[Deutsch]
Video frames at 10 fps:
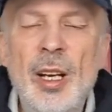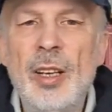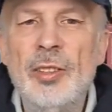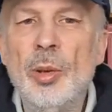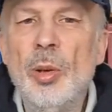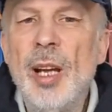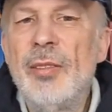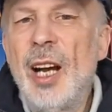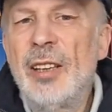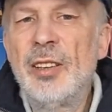So
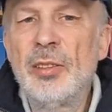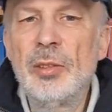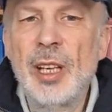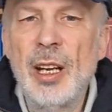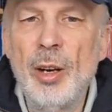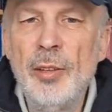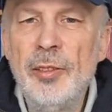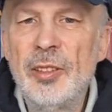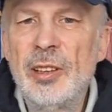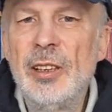erwartet und
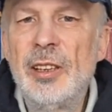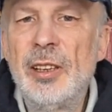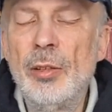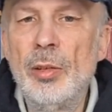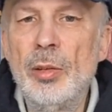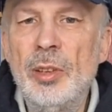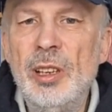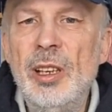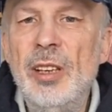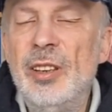erhofft die
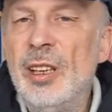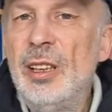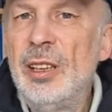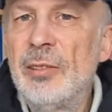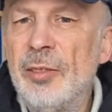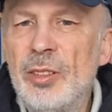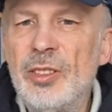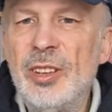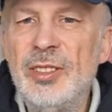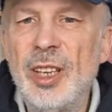Theologie nicht von
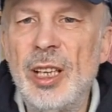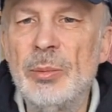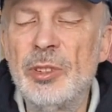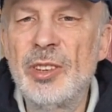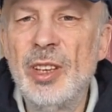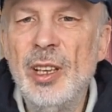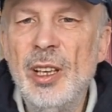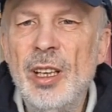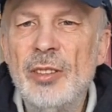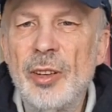sich selbst,
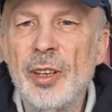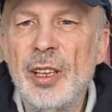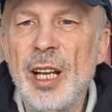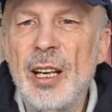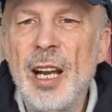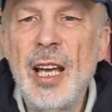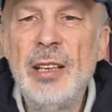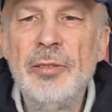sondern allein